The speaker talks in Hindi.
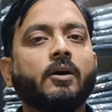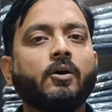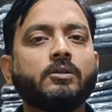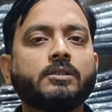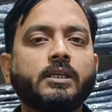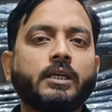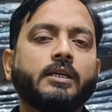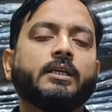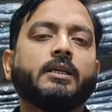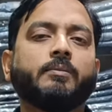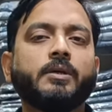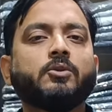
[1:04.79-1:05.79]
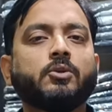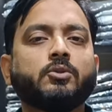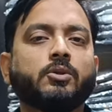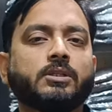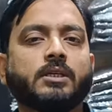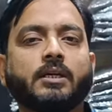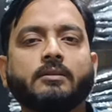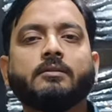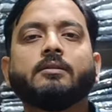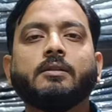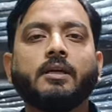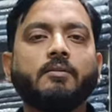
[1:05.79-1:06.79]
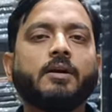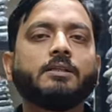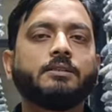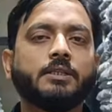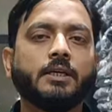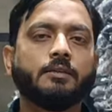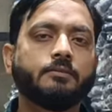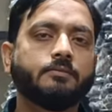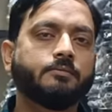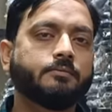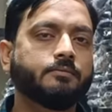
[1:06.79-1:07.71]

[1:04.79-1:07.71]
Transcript: और शेयर करिए अपने दोस्तों के साथ धन्यवाद जय